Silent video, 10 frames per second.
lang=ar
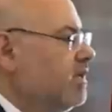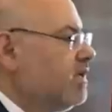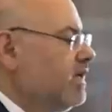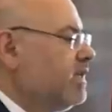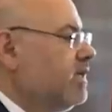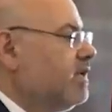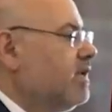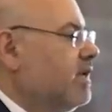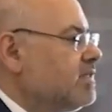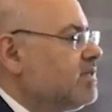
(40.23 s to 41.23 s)
يعني
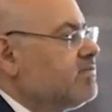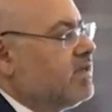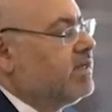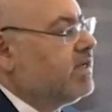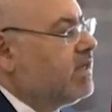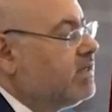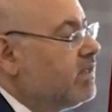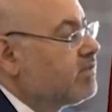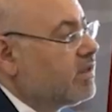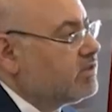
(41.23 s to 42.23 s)
للأسف صار نحن
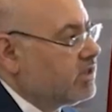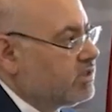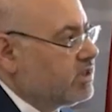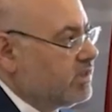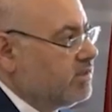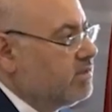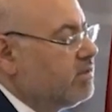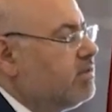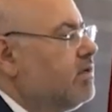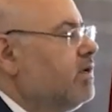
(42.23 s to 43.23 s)
عندنا 12 شهيد
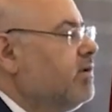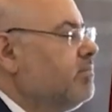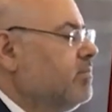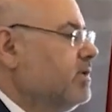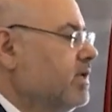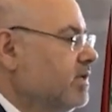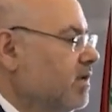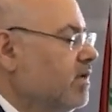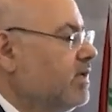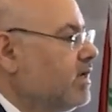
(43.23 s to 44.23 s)

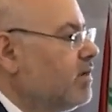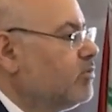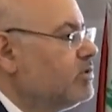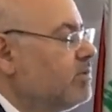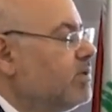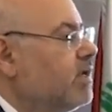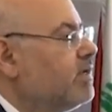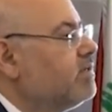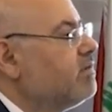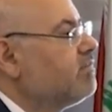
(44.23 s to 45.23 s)
يعني الله يرحمهم
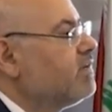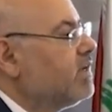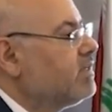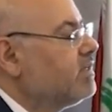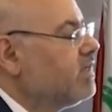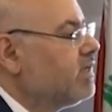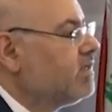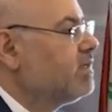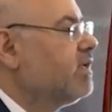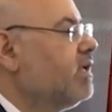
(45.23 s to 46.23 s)
جميعا في عنا
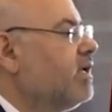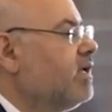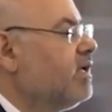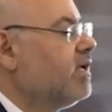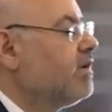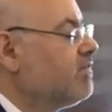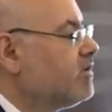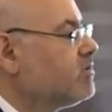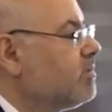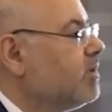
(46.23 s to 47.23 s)
نحن
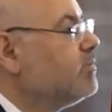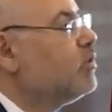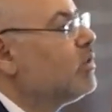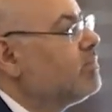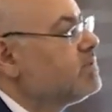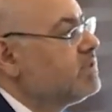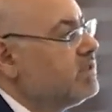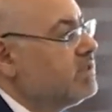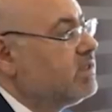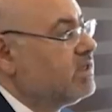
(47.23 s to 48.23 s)

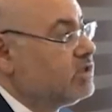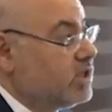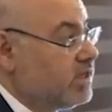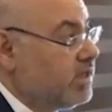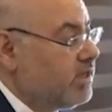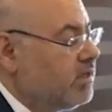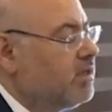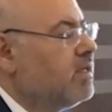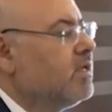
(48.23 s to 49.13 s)
2750 آه، جريح